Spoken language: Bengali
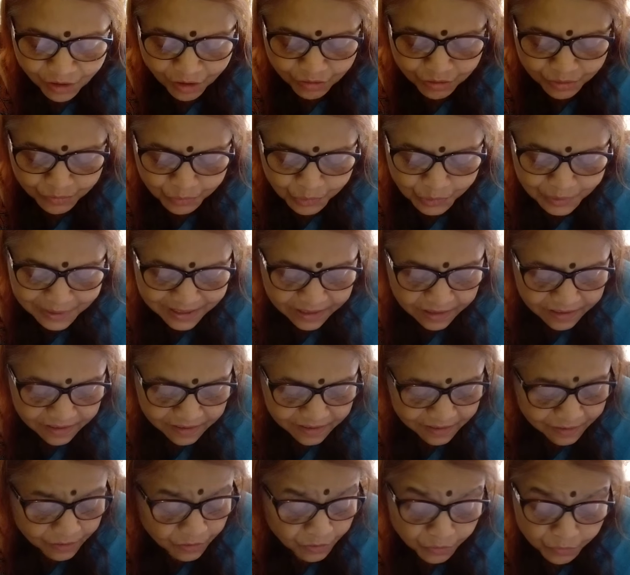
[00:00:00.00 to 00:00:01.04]
তখন বলতেন
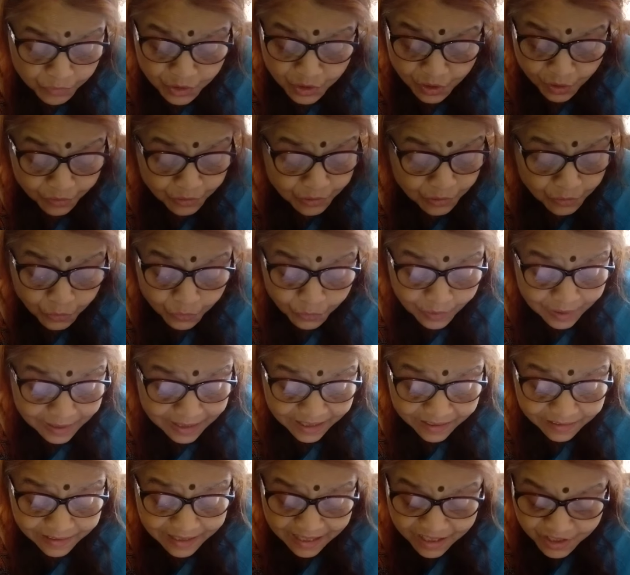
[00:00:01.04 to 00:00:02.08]
তুমি যখন
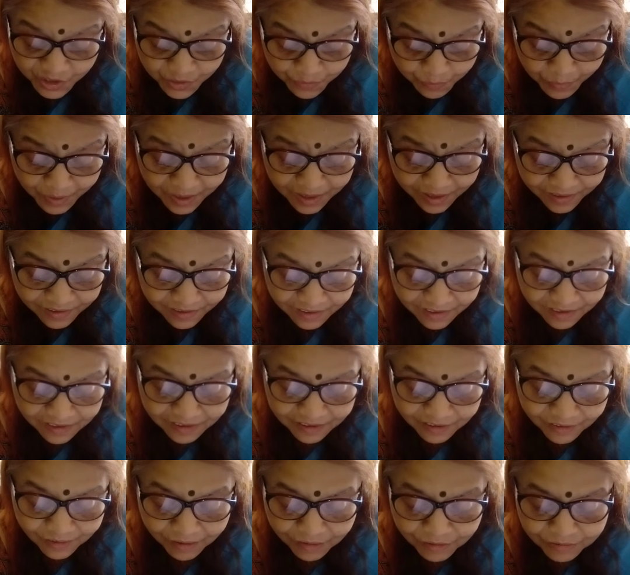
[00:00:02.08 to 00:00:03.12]
কলকাতা আসবে
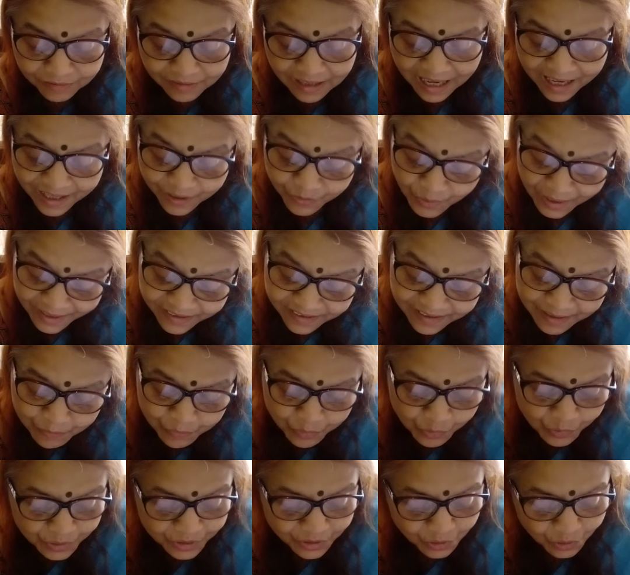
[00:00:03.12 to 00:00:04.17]
তখন আরও একটা
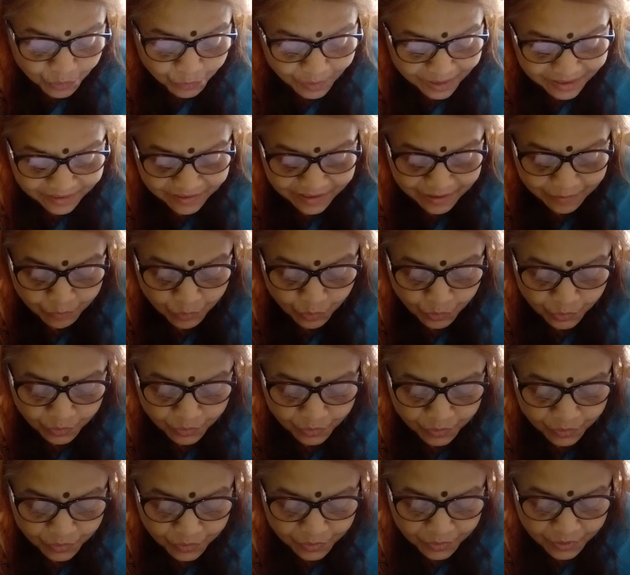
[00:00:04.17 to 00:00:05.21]
বই তোমায় দেব
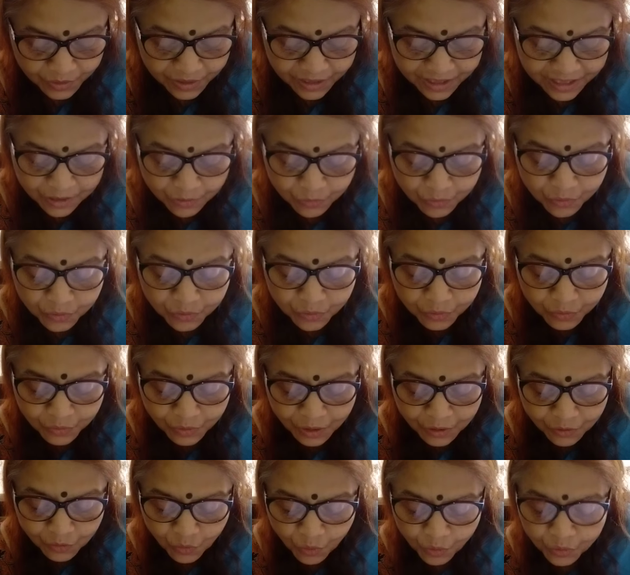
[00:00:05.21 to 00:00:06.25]
এগুলো
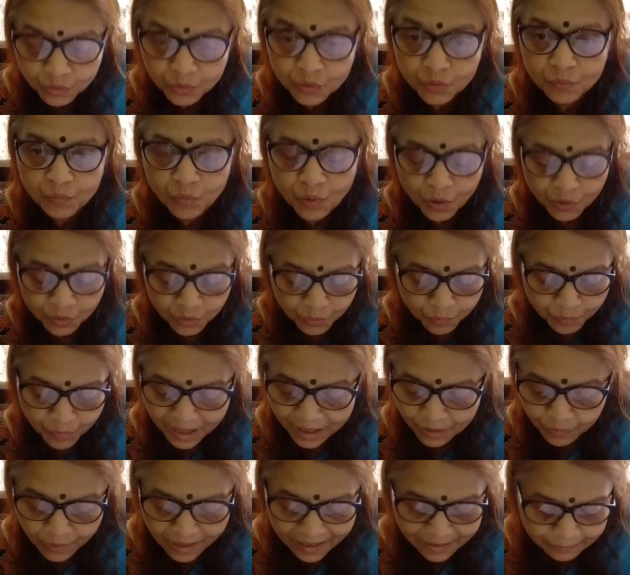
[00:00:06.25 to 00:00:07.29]
কত বড়
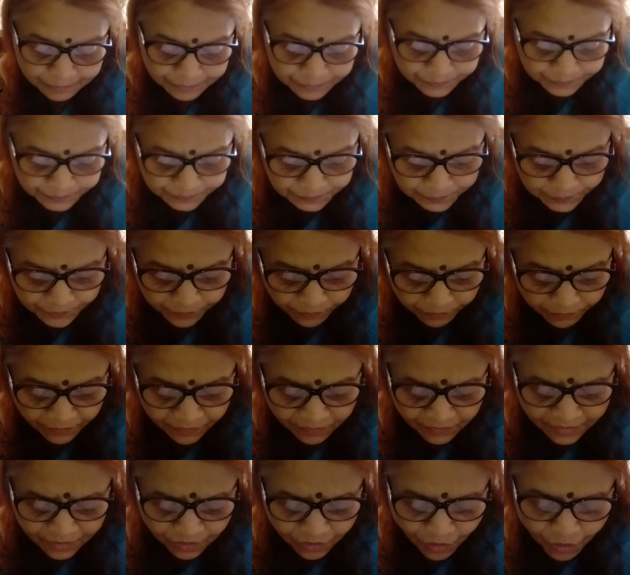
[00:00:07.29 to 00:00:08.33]
পাওয়া
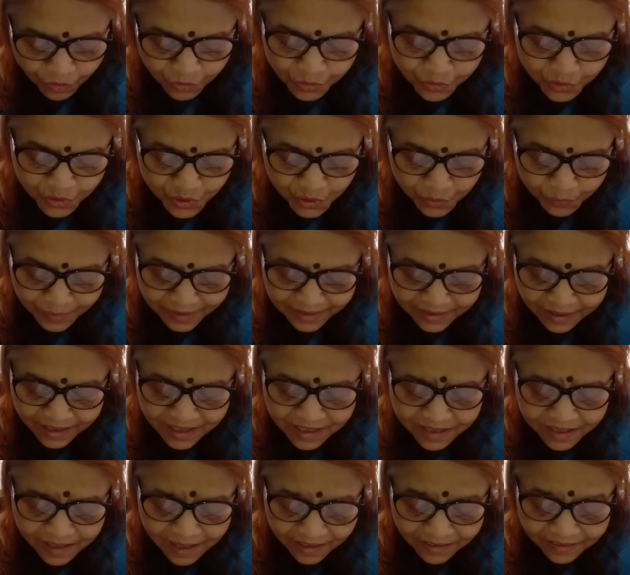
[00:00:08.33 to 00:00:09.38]
তখন সোমেনদা
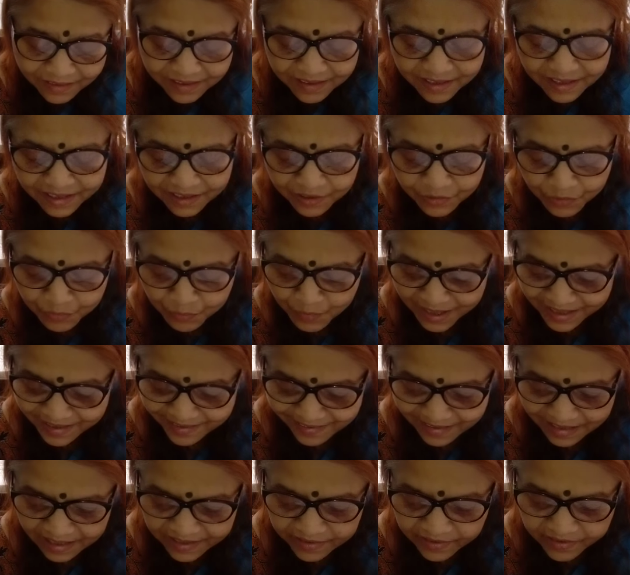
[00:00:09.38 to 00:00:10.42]
শান্তিনিকেতন
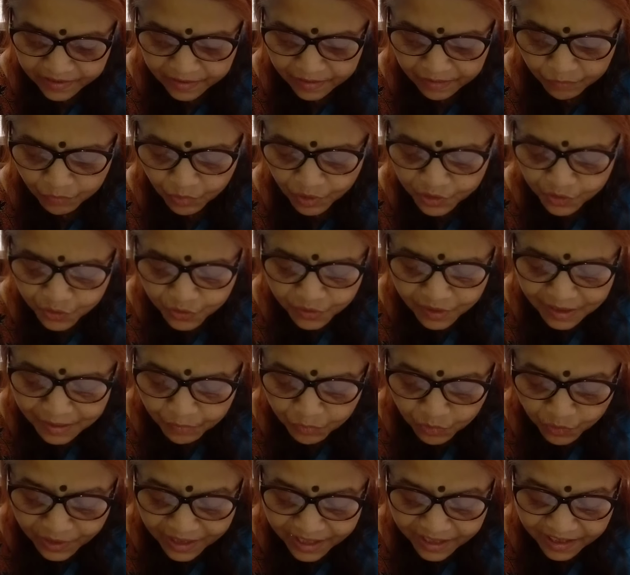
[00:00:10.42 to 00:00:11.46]
বাড়িতে আছেন বছরটা
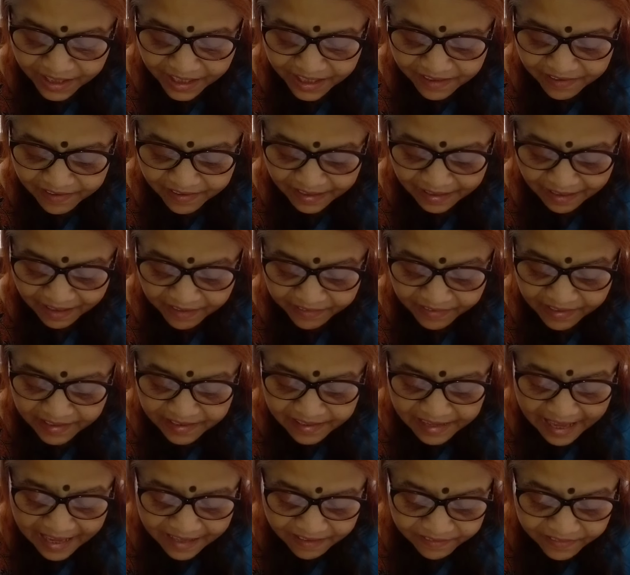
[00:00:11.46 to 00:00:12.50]
মনে নেই লেখা নেই
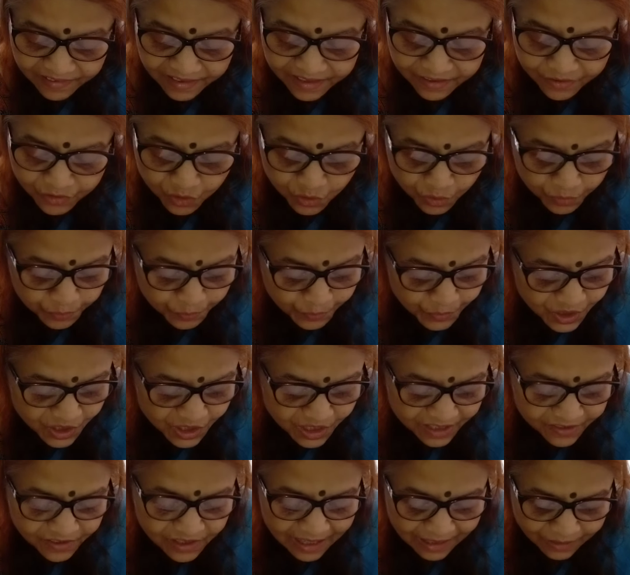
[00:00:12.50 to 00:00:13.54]
একদিন
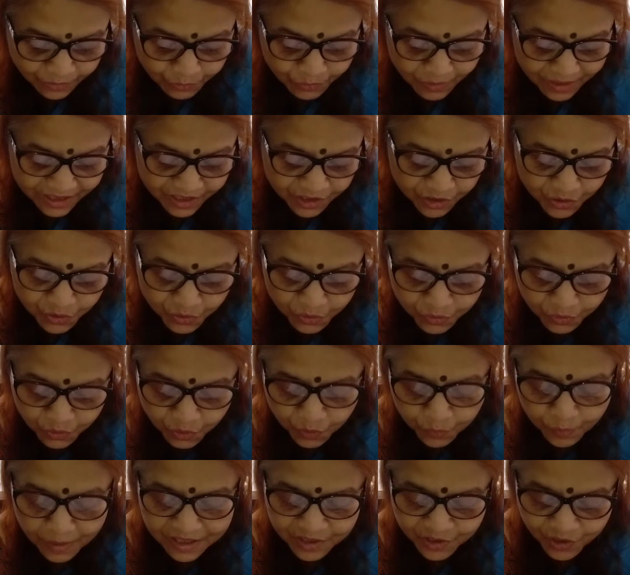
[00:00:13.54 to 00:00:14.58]
চব্বিশে জানুয়ারি
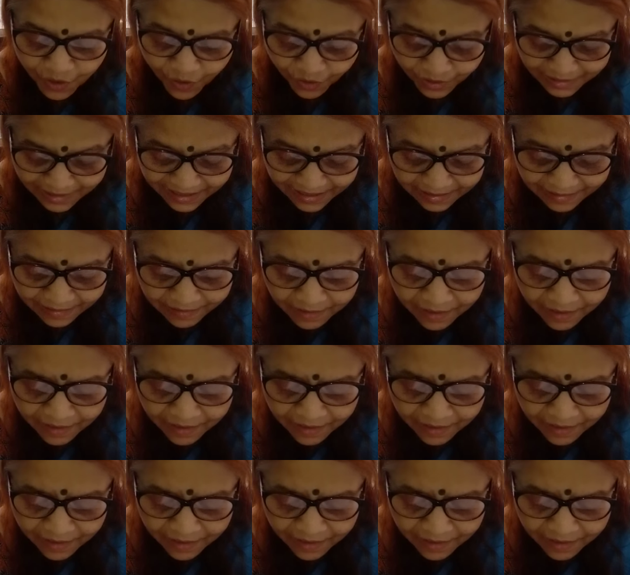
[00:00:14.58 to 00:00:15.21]
শুক্রবার সকাল